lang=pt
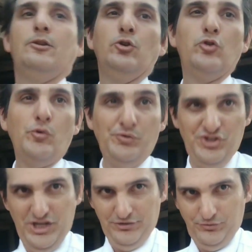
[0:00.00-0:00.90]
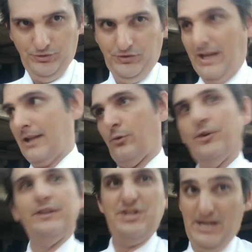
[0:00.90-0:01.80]
no grupo de Jesus, né, era
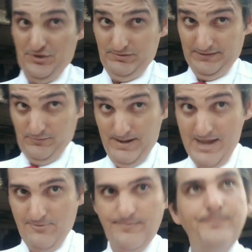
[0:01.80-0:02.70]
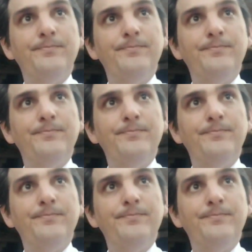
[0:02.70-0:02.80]
12, tinha Judas no meio,